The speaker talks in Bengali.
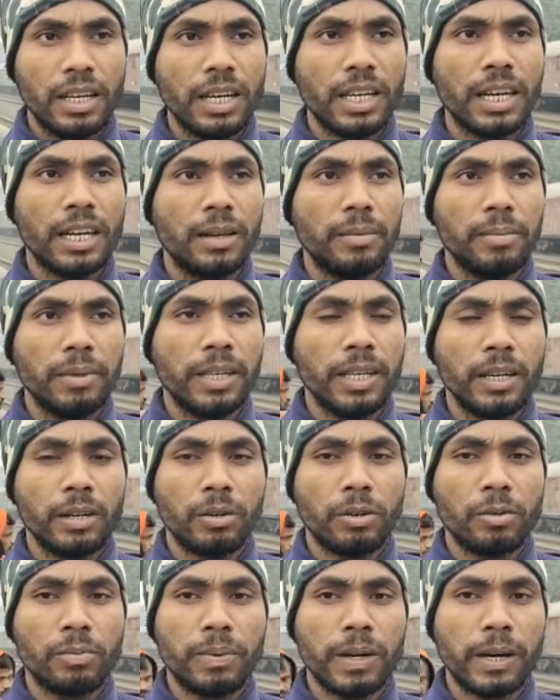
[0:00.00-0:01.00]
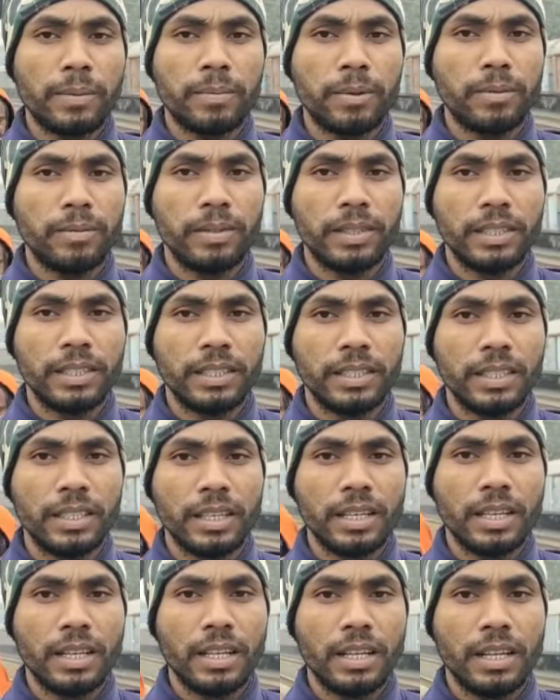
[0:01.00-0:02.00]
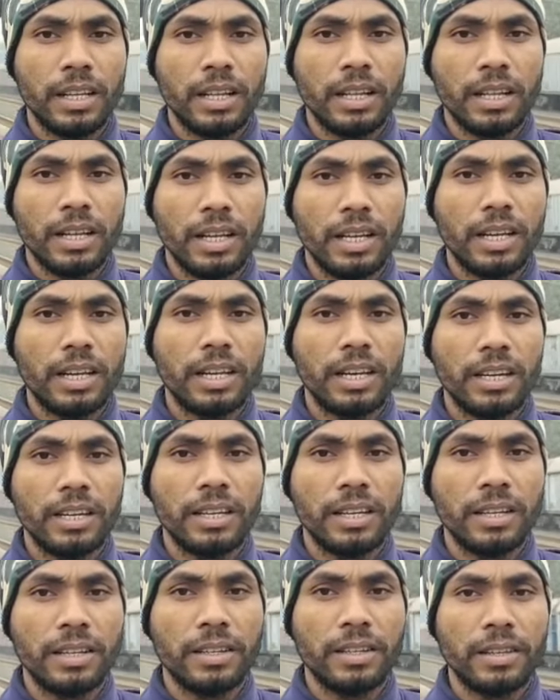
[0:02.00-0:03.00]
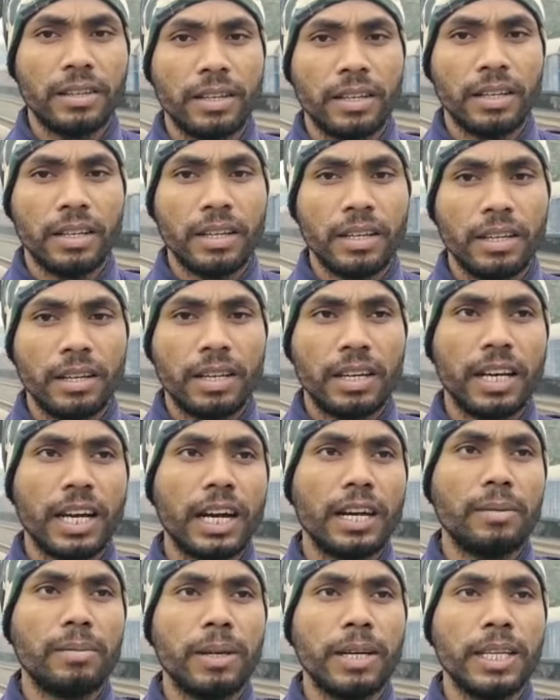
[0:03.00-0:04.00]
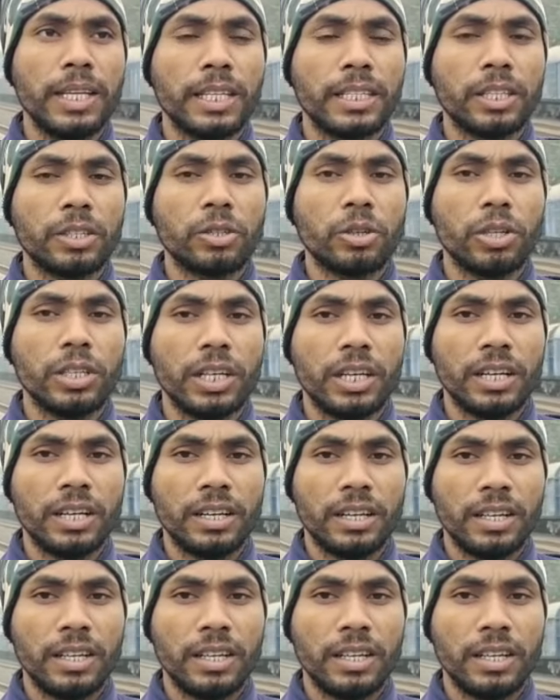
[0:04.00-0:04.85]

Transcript: না না মিডিলে কোনো প্ল্যাটফর্ম নেই হ্যাঁ গাড়ি বেরিয়ে যাচ্ছে সোজা